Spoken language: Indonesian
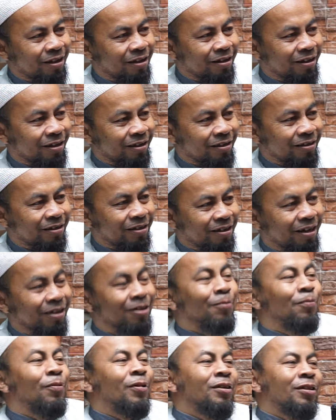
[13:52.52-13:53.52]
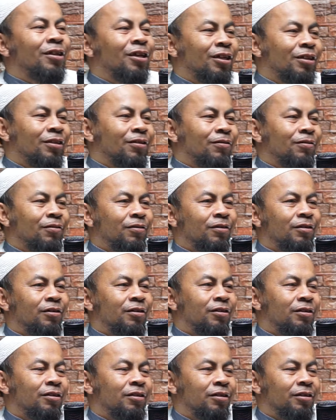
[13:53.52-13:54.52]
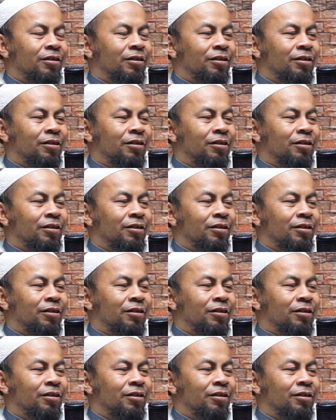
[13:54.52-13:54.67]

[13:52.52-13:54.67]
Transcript: kan gitu. Nah, seperti itu. Hmm.